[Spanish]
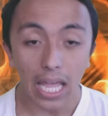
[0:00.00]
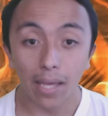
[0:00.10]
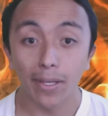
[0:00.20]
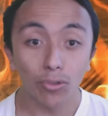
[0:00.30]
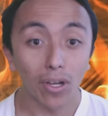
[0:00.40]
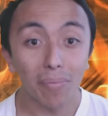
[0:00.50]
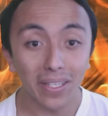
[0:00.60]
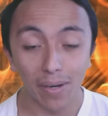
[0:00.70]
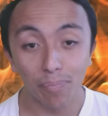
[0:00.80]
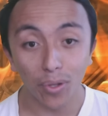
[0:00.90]

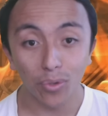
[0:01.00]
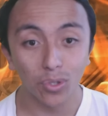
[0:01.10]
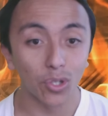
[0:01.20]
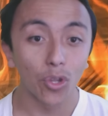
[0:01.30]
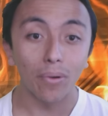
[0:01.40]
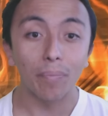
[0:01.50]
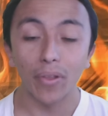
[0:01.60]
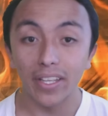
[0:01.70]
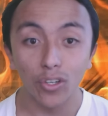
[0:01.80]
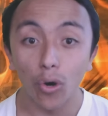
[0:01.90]
Eventualmente el productor no va a
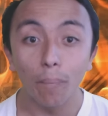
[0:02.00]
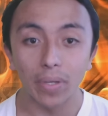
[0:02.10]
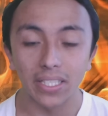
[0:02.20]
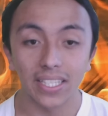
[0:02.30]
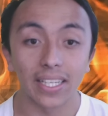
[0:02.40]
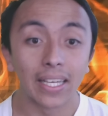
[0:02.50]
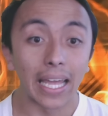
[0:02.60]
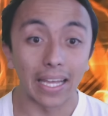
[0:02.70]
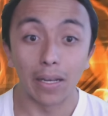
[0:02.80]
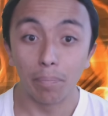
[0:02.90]
poder compensar
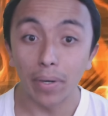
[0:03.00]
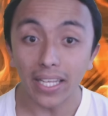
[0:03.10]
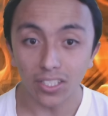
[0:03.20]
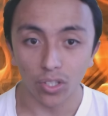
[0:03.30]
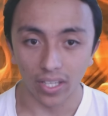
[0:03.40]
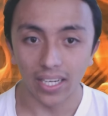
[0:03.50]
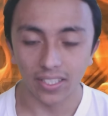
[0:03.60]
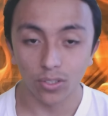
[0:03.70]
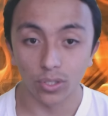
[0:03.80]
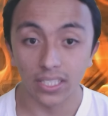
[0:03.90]
el precio de
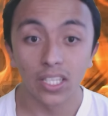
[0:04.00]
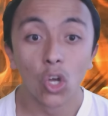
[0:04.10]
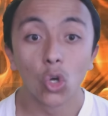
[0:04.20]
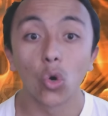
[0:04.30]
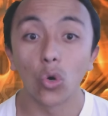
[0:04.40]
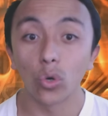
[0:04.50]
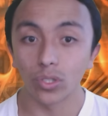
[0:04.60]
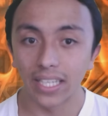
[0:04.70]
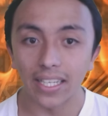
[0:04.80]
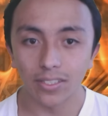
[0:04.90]
las cosas con
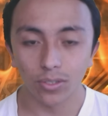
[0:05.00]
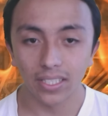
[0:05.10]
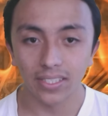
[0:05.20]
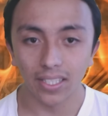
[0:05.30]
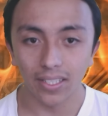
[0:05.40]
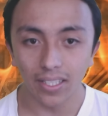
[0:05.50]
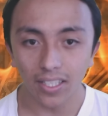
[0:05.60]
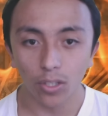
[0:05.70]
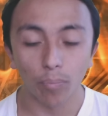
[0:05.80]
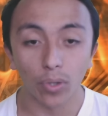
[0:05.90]
los gastos que está
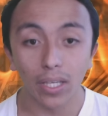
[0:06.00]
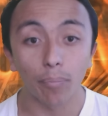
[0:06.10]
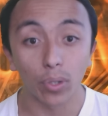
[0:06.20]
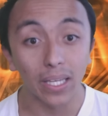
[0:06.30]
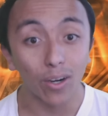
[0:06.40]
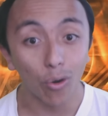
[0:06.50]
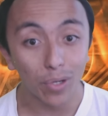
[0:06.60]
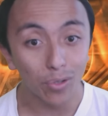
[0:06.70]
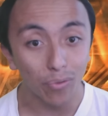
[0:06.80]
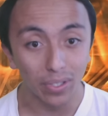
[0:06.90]
teniendo. ¿Por qué? Porque el
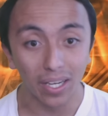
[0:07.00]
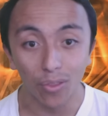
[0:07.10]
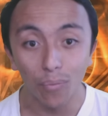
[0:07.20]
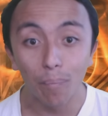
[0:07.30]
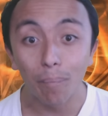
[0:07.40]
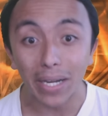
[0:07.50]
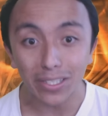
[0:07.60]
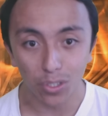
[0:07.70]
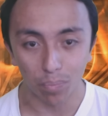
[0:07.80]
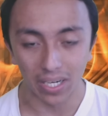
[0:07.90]
gobierno ha fijado un
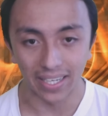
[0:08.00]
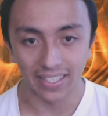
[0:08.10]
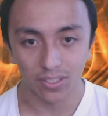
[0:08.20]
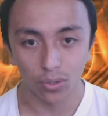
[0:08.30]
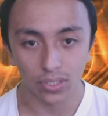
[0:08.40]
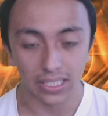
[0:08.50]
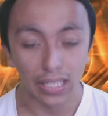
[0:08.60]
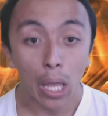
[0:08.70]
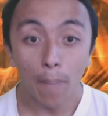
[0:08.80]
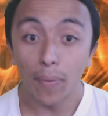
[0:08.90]
precio para las
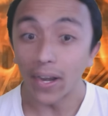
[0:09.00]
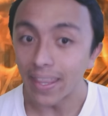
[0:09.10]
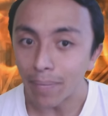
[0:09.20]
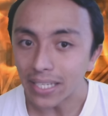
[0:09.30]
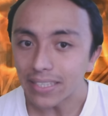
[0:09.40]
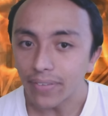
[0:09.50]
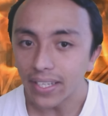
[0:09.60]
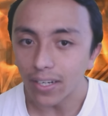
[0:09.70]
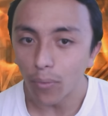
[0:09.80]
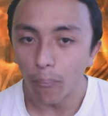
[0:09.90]
cosas. Pero además de
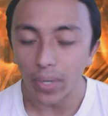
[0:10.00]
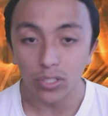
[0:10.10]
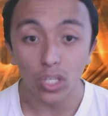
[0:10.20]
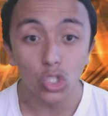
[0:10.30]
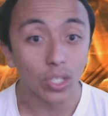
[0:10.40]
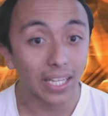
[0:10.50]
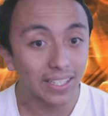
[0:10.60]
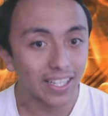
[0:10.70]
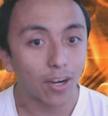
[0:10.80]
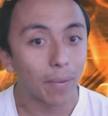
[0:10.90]
fijar un precio, ha hecho que
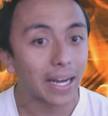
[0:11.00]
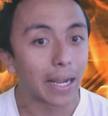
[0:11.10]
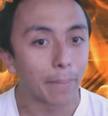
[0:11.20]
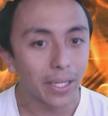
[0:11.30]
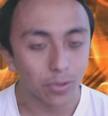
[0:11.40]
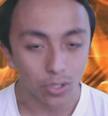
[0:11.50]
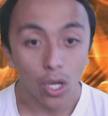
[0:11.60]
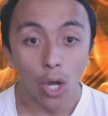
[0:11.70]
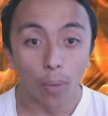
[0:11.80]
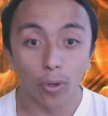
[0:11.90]
el dinero valga menos.
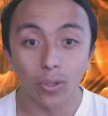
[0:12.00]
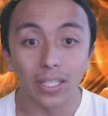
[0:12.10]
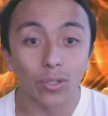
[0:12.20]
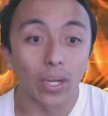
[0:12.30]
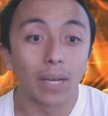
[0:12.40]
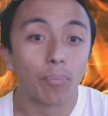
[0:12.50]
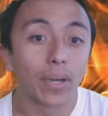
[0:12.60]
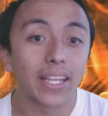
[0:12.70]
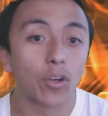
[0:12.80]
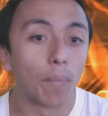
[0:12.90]
Por lo tanto, él
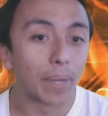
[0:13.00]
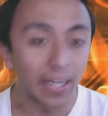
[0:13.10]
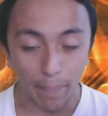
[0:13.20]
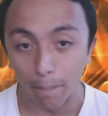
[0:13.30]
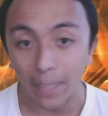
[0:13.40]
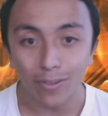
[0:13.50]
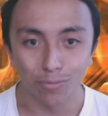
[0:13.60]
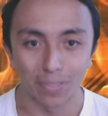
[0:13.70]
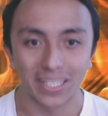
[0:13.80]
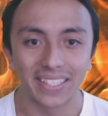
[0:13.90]
puede comprar
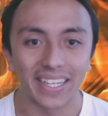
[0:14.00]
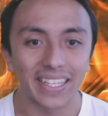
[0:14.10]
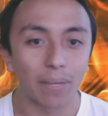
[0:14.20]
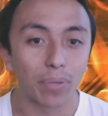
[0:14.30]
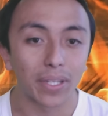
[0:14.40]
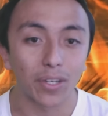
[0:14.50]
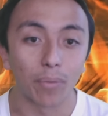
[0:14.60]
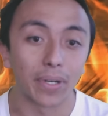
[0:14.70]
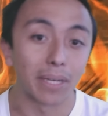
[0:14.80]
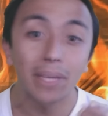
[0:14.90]
menos maquinaria, puede
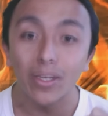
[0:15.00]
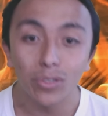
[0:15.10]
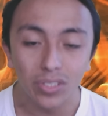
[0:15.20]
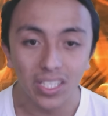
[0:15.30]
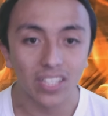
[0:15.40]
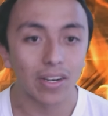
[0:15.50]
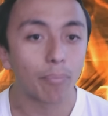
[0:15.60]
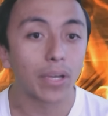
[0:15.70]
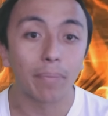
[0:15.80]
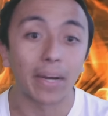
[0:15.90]
comprar menos
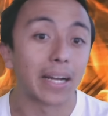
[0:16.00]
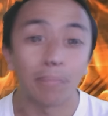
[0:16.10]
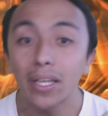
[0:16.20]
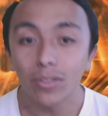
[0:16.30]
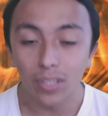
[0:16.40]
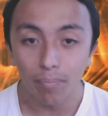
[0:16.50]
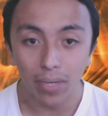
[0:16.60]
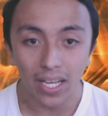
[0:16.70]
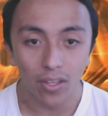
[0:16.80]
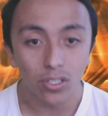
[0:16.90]
tierra, puede pagar menos
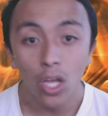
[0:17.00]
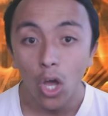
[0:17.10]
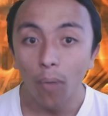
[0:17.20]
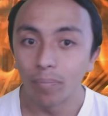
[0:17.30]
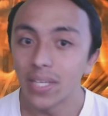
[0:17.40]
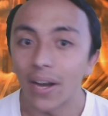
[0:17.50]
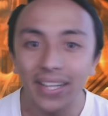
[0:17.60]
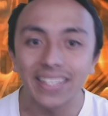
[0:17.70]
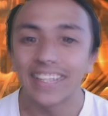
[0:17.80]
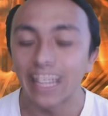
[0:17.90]
empleados y
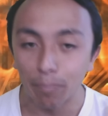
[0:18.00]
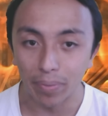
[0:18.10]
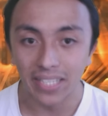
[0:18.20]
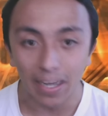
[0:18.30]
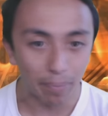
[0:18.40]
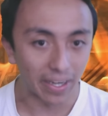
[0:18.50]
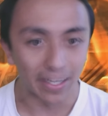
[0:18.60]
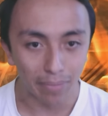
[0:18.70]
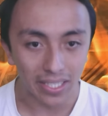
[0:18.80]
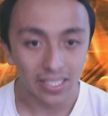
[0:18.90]
ahora tienen que empezar a
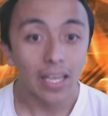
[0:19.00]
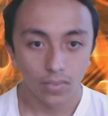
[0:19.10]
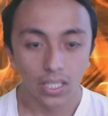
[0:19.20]
pagar más.